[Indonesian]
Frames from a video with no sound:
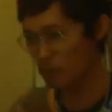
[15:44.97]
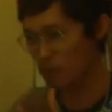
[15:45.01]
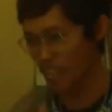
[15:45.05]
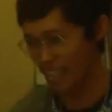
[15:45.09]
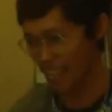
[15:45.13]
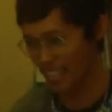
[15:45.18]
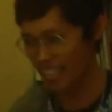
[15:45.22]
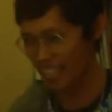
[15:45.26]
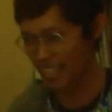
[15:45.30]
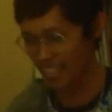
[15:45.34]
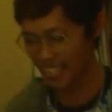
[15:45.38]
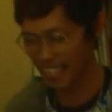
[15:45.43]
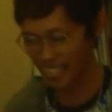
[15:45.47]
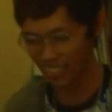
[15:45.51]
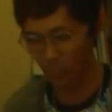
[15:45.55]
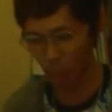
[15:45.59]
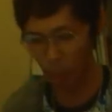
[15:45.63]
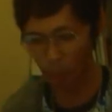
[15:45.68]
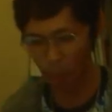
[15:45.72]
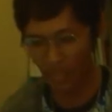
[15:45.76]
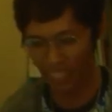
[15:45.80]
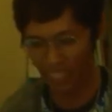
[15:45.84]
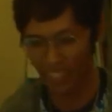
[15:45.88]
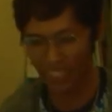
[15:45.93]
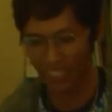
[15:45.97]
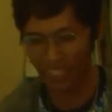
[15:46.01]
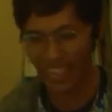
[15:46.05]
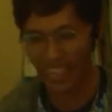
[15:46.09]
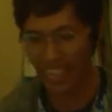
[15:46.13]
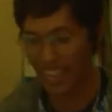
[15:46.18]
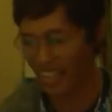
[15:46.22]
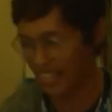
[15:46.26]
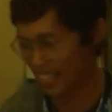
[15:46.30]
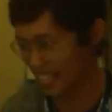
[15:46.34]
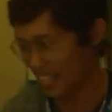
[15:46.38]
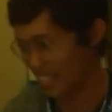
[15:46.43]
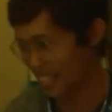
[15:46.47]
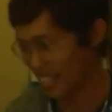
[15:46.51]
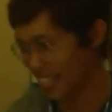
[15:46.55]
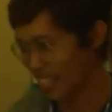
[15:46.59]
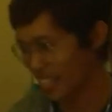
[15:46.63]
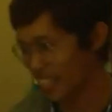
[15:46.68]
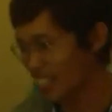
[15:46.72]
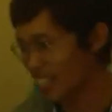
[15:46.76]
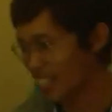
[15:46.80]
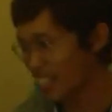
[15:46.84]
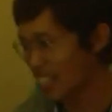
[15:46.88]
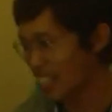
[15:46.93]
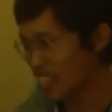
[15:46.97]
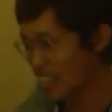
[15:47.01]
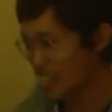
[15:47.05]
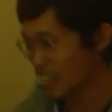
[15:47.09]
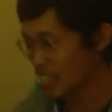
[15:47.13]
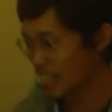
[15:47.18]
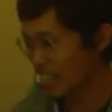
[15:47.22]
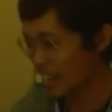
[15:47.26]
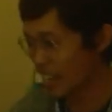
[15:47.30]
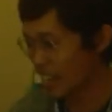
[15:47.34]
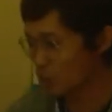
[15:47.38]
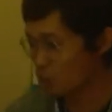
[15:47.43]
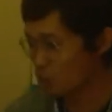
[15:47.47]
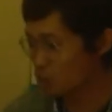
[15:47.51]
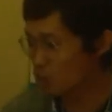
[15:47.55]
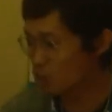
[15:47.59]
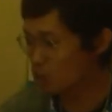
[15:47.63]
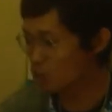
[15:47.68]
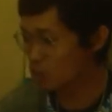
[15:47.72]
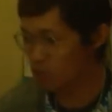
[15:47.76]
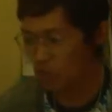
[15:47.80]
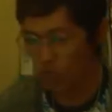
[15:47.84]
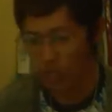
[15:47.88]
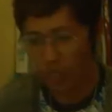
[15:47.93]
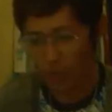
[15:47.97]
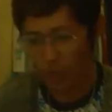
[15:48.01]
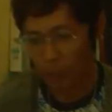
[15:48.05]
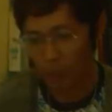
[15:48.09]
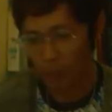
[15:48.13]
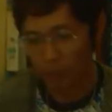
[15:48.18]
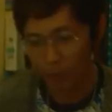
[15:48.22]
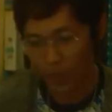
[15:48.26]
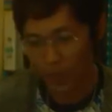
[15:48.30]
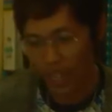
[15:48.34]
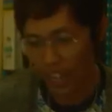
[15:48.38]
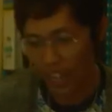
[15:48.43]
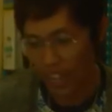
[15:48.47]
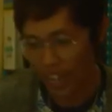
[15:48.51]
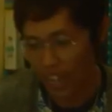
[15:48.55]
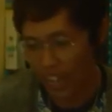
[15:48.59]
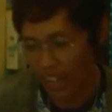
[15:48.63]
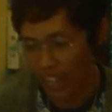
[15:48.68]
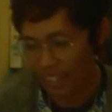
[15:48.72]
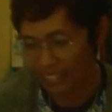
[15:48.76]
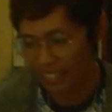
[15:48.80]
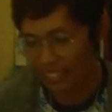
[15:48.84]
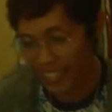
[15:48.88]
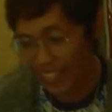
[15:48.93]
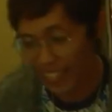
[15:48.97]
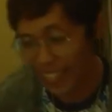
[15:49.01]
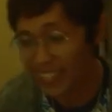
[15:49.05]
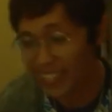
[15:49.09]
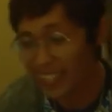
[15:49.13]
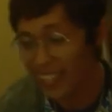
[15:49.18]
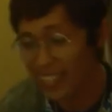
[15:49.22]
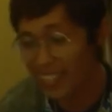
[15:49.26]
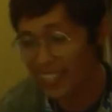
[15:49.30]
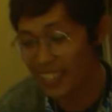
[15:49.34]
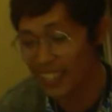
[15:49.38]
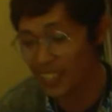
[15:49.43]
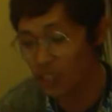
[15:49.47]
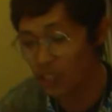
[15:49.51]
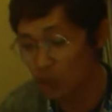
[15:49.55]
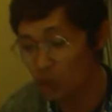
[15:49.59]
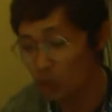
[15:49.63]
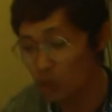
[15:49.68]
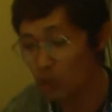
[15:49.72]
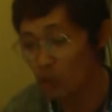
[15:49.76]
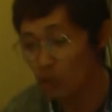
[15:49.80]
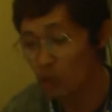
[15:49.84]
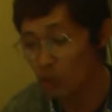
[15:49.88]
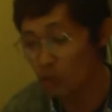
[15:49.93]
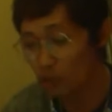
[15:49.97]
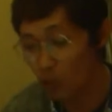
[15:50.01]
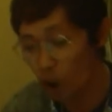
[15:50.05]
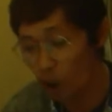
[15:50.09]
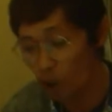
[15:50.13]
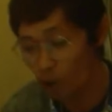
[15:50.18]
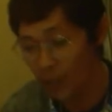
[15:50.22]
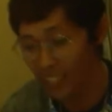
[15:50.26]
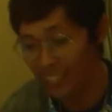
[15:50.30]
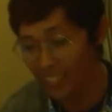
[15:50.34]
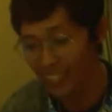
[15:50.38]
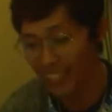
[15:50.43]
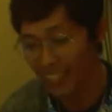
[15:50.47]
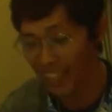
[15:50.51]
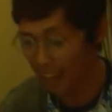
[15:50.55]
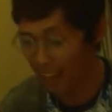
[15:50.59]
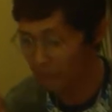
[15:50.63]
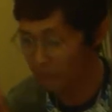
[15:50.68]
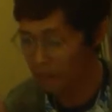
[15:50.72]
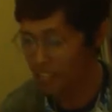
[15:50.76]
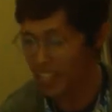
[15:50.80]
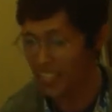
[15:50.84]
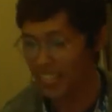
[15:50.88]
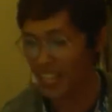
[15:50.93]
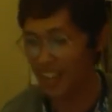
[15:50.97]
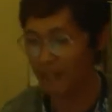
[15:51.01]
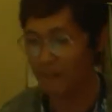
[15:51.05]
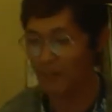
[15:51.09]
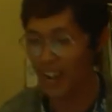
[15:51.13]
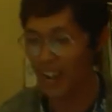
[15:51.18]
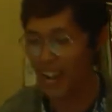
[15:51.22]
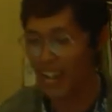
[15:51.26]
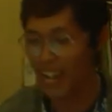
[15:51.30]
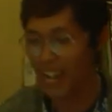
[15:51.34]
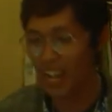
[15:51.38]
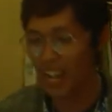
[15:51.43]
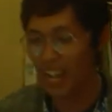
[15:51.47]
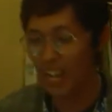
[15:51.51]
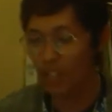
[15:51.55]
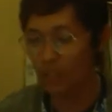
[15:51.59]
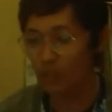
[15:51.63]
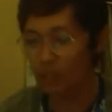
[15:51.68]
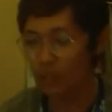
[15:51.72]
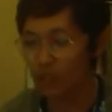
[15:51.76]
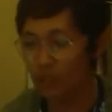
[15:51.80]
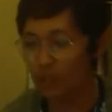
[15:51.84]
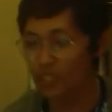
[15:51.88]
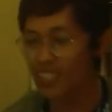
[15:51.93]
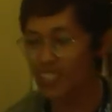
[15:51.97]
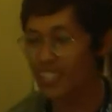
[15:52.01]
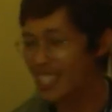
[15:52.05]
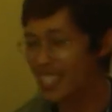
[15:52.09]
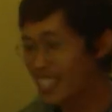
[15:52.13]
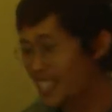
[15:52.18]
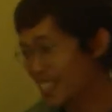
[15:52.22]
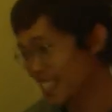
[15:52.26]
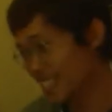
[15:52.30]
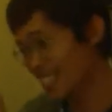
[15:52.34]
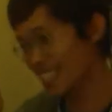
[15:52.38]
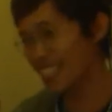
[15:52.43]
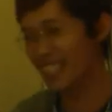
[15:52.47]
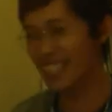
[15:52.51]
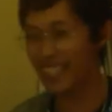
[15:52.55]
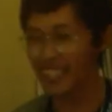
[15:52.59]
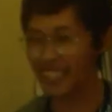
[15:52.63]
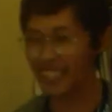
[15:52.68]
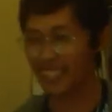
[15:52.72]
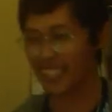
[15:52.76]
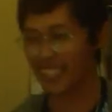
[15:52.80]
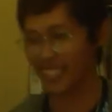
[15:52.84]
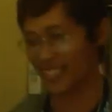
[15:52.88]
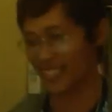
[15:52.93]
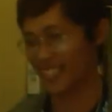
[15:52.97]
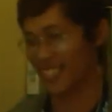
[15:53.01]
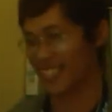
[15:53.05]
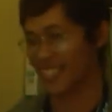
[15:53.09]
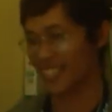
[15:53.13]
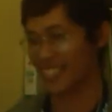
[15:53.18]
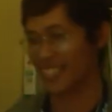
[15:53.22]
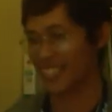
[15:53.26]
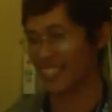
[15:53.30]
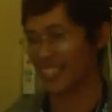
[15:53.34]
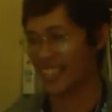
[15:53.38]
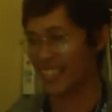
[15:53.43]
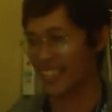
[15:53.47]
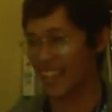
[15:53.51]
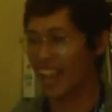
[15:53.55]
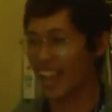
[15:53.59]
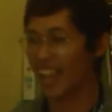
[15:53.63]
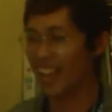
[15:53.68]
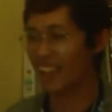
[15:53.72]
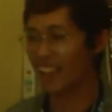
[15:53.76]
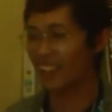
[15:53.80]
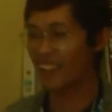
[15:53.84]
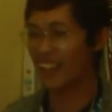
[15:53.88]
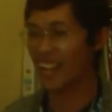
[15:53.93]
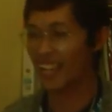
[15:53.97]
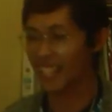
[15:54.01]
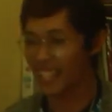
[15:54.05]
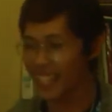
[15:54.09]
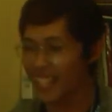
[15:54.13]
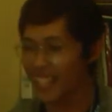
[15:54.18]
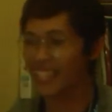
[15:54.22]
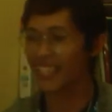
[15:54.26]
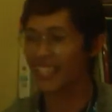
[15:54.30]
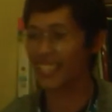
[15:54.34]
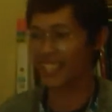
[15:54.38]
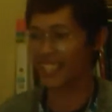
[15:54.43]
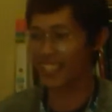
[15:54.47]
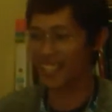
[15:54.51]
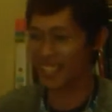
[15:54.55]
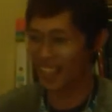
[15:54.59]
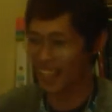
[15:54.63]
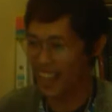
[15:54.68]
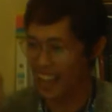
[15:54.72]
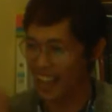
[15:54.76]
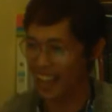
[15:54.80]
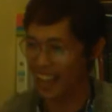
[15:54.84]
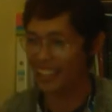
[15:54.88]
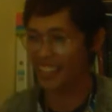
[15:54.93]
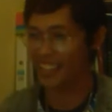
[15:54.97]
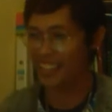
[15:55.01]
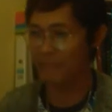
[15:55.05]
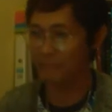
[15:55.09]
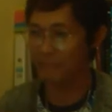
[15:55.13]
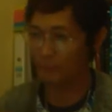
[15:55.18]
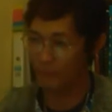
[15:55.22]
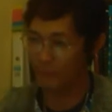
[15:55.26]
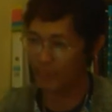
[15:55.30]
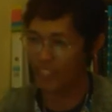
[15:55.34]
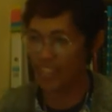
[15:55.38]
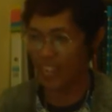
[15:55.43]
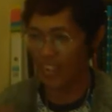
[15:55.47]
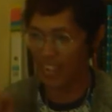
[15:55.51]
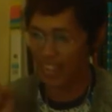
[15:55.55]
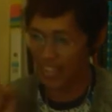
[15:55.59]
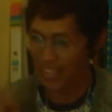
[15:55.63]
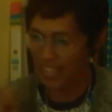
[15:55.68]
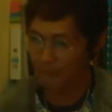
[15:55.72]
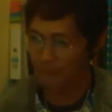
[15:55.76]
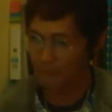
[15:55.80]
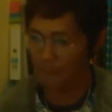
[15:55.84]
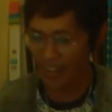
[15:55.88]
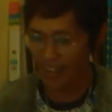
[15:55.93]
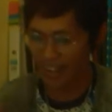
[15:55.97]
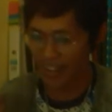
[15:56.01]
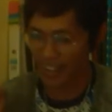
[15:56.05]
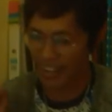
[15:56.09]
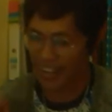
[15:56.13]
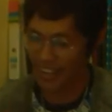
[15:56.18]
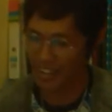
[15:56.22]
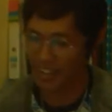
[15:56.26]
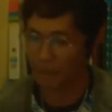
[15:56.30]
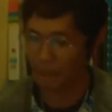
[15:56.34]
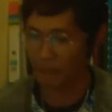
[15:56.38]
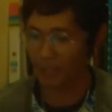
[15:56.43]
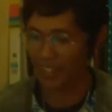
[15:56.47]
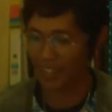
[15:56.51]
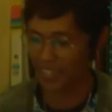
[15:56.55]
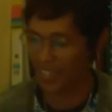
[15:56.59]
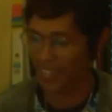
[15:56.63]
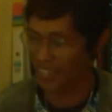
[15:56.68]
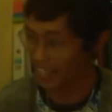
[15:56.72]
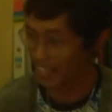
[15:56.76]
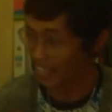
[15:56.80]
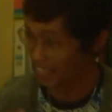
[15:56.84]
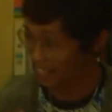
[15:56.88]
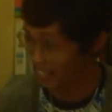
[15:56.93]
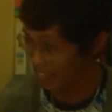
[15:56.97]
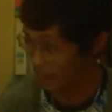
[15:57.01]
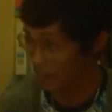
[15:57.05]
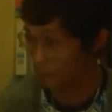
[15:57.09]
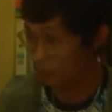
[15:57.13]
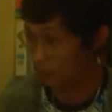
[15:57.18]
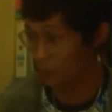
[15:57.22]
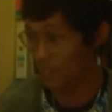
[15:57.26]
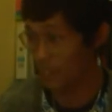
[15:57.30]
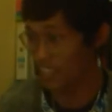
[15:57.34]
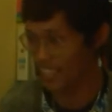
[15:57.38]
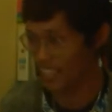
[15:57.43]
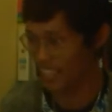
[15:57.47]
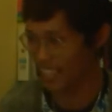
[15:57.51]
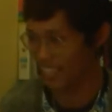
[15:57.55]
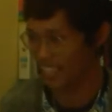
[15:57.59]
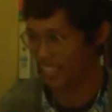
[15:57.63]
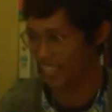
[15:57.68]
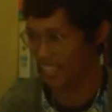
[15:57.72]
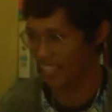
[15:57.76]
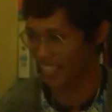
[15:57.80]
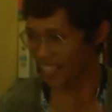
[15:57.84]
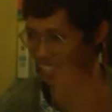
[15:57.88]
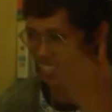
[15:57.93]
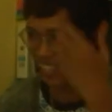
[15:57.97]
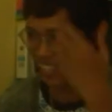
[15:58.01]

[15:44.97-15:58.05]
hubungannya dengan topik kita hari ini dengan judul Uh, ten reasons to look forward hampir sama to Jesus returns. Nah, orang Kristen hanya punya iman dan kepercayaan yang poin ini.